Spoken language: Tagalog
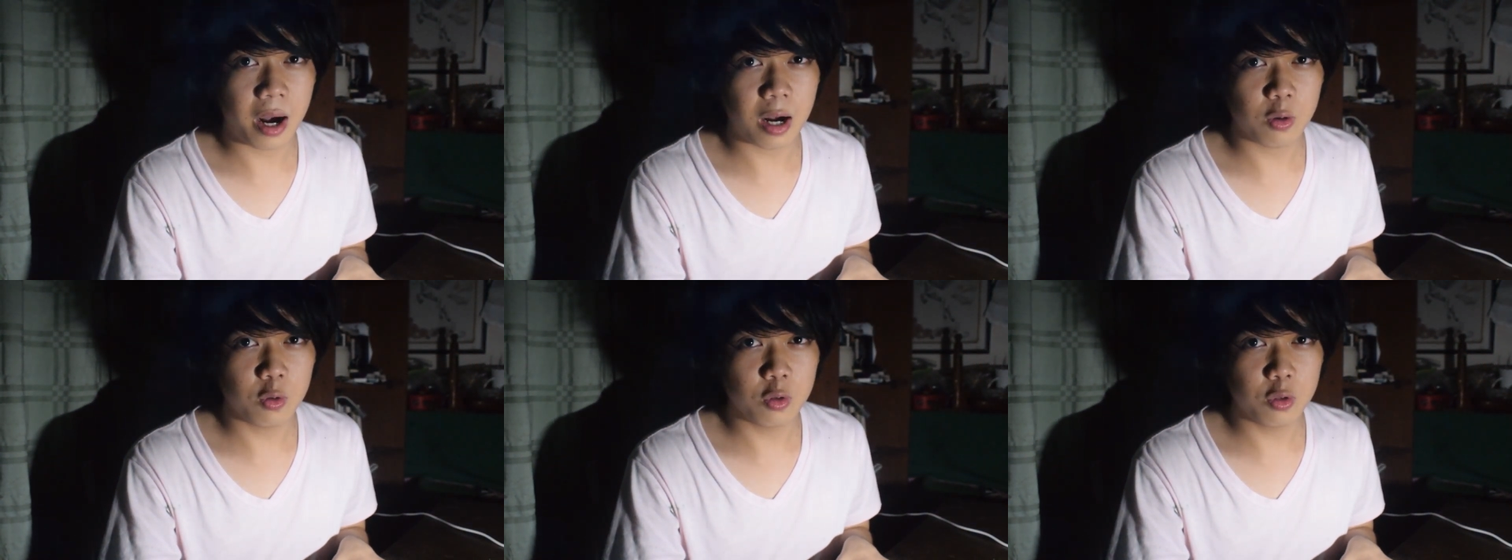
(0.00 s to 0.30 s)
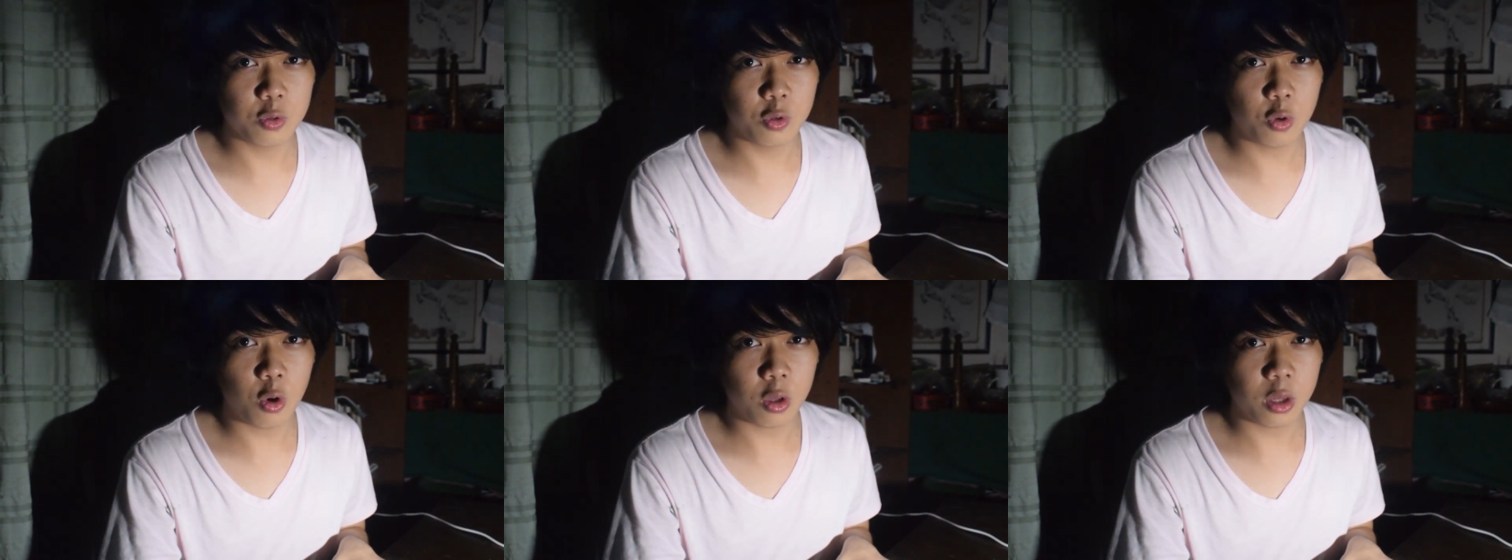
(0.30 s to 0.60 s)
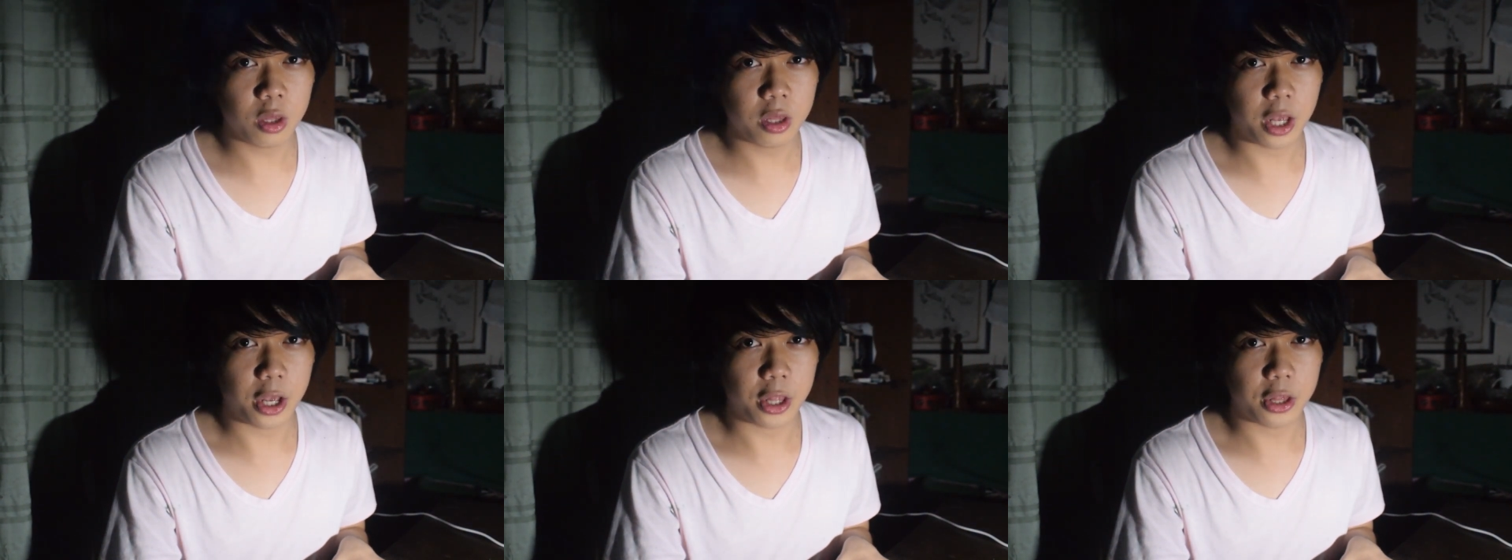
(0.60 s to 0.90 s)
bagong
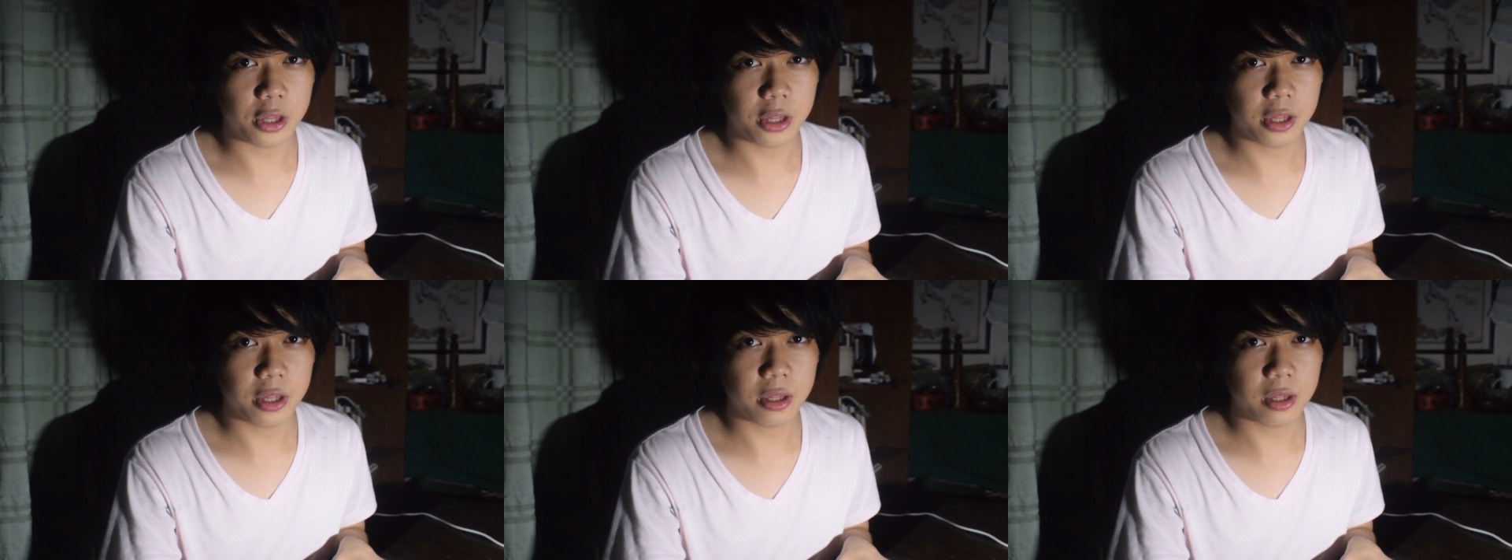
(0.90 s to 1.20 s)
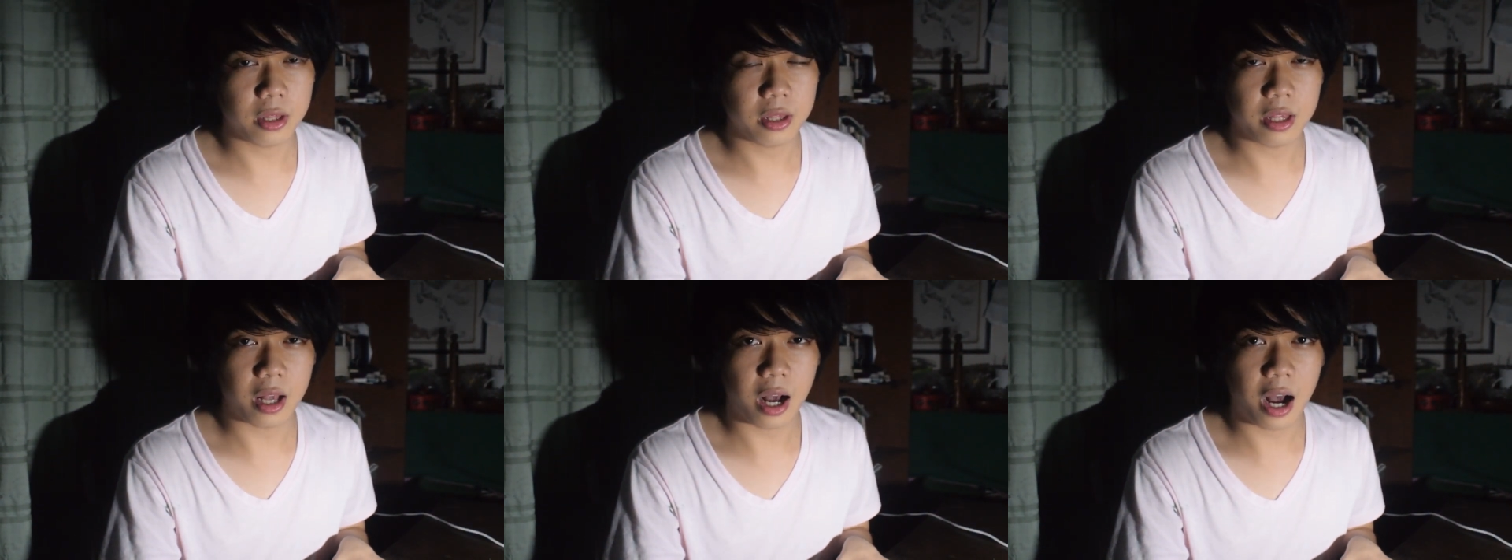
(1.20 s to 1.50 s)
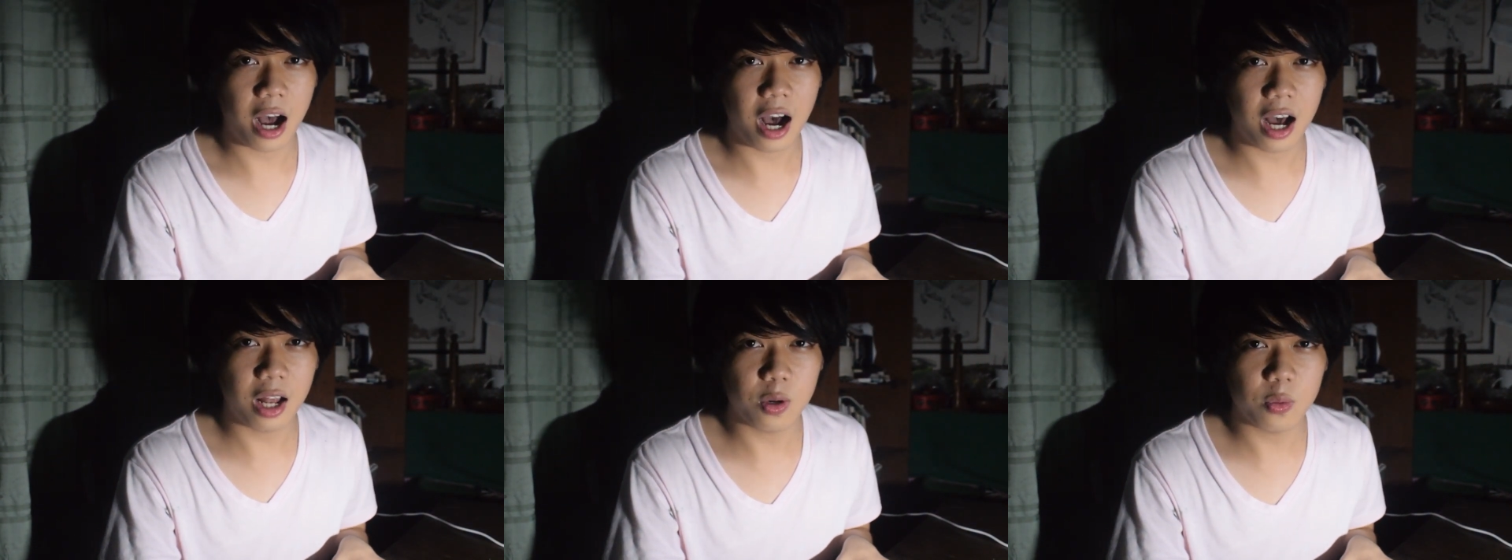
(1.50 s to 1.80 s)
content ng
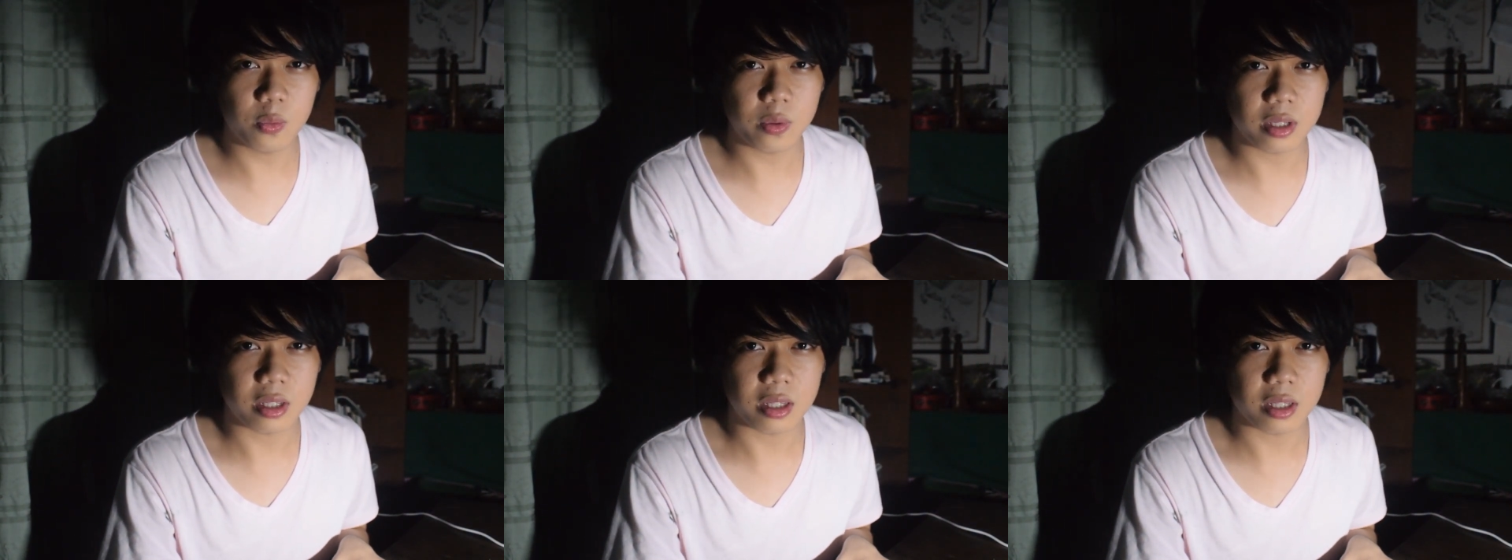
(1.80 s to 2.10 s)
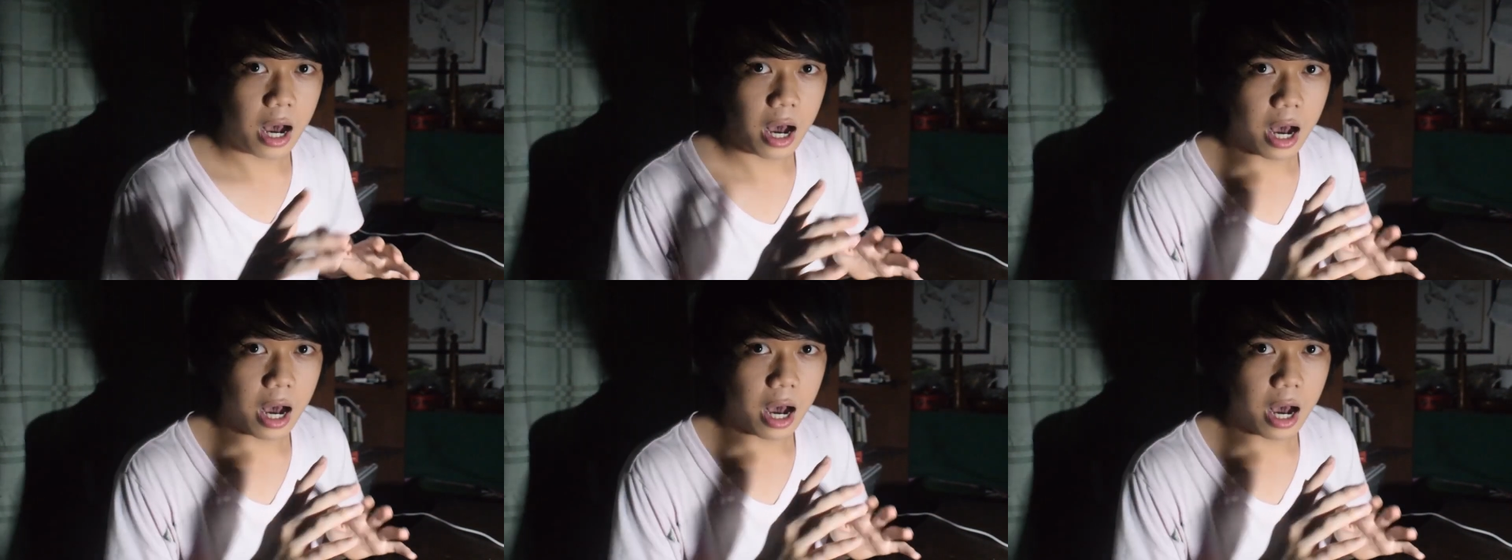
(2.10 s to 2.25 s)
Halloween.